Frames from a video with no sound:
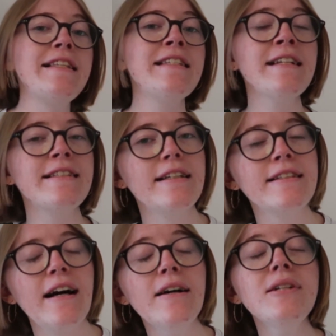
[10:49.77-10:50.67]
à certains
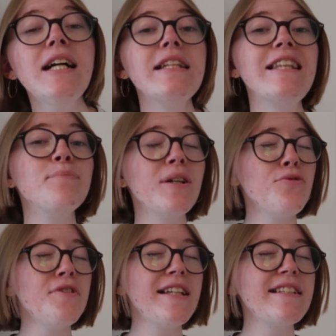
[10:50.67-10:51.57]
trains, d'un point
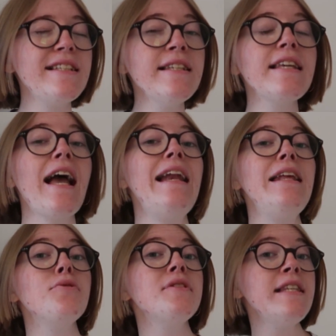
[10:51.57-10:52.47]
de vue technique, elle
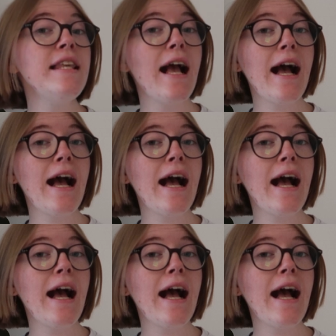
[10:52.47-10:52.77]
est aussi